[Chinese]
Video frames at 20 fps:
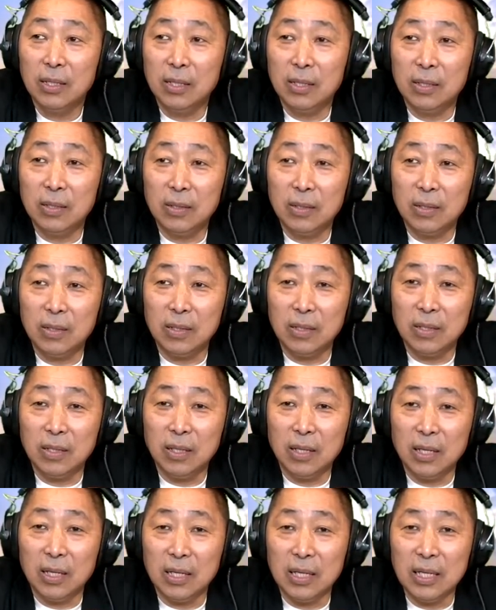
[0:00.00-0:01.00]
呃。
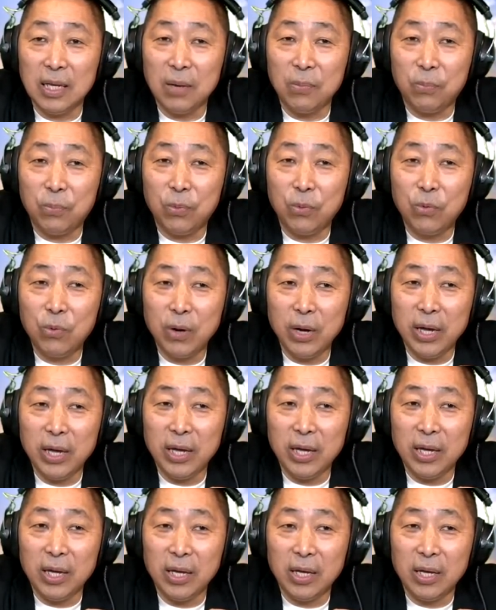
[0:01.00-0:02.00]
你也不
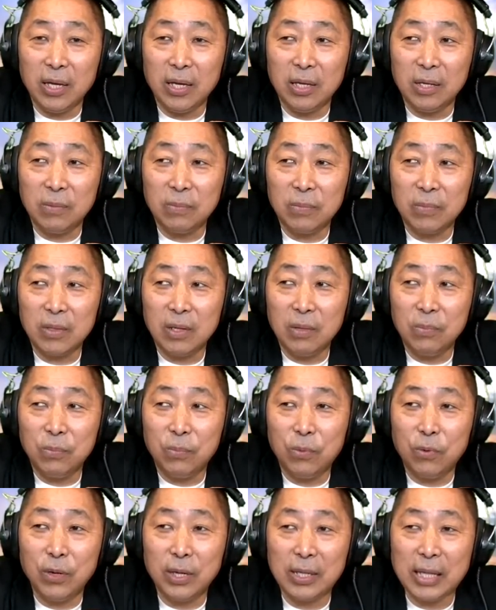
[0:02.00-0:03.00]
会
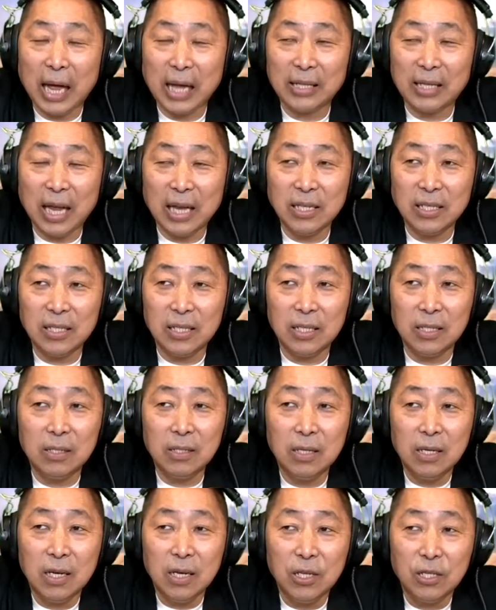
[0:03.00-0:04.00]
不会太担
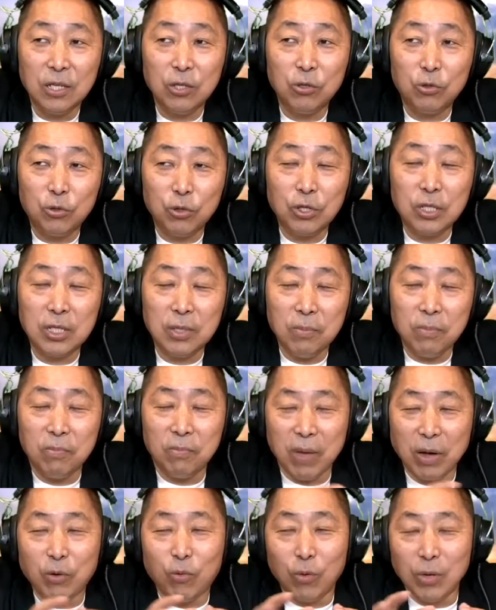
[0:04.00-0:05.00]
心，就就是
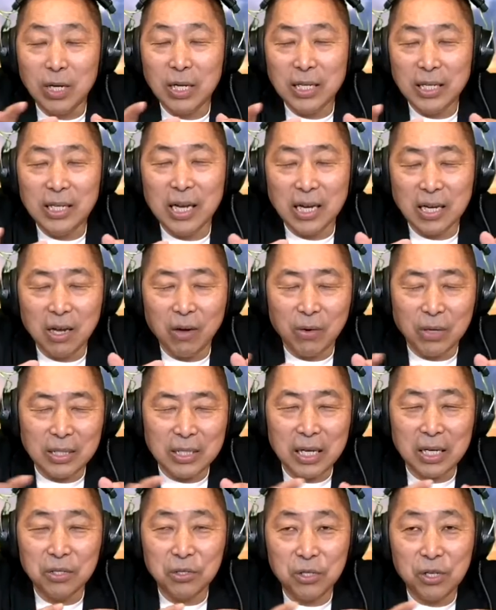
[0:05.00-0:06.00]
美国呢一天到晚
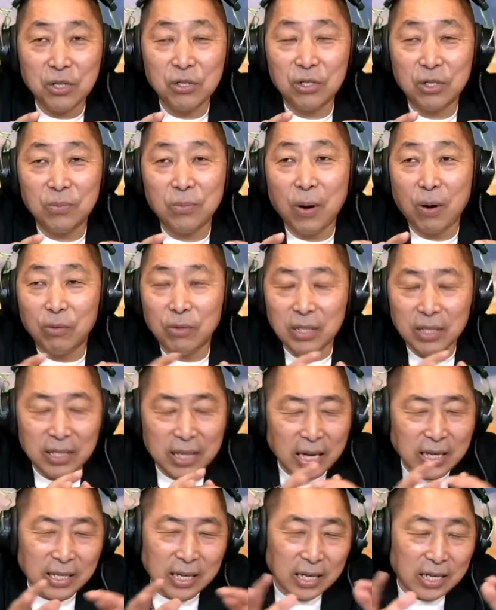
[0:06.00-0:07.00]
枪枪支暴力，
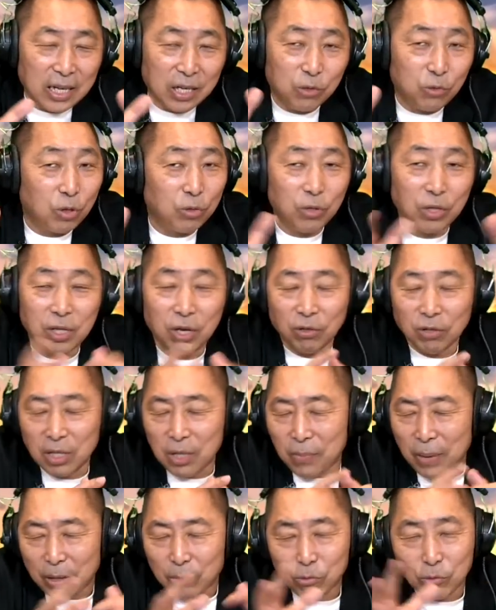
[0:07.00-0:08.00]
天天呢最最少
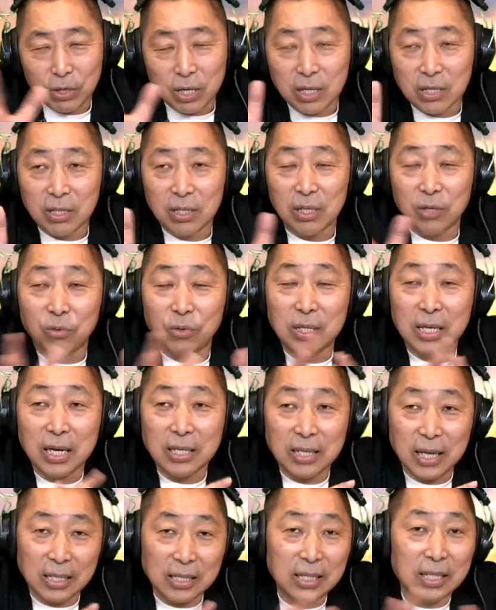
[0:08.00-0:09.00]
一百多个人死于
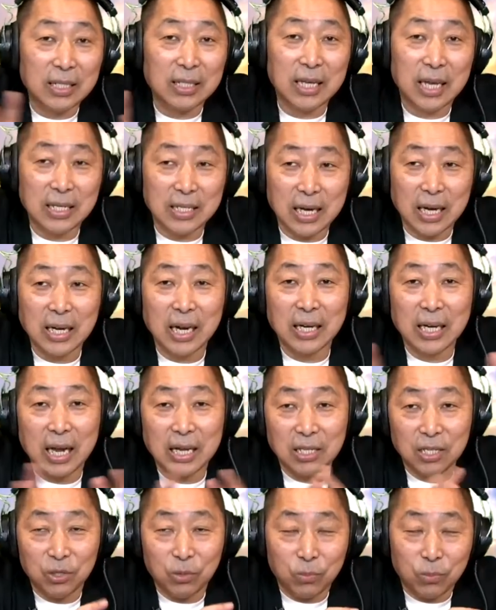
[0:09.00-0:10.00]
枪下，这个在加拿
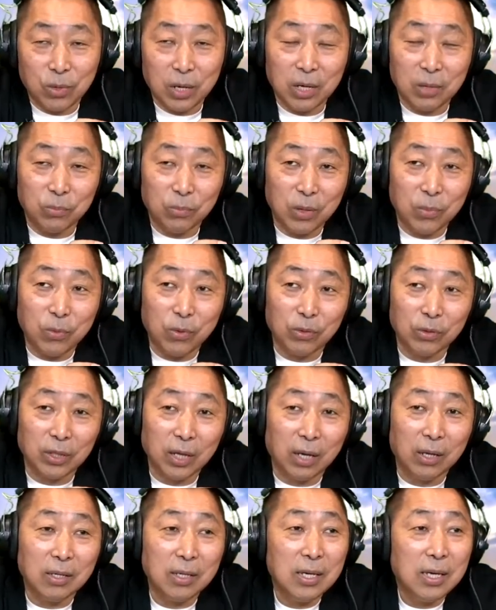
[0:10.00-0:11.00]
大就不会不会碰
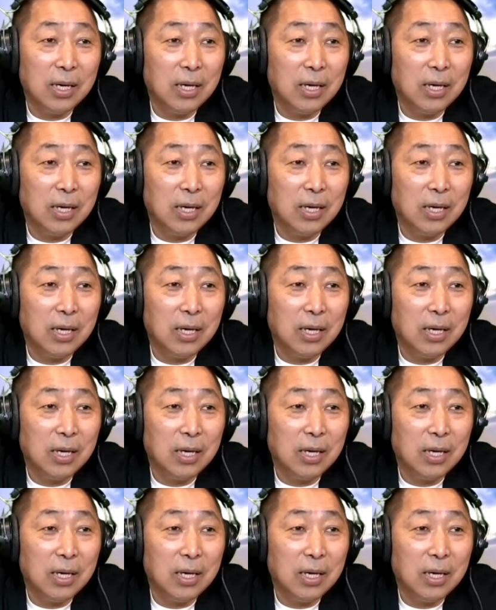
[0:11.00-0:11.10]
到。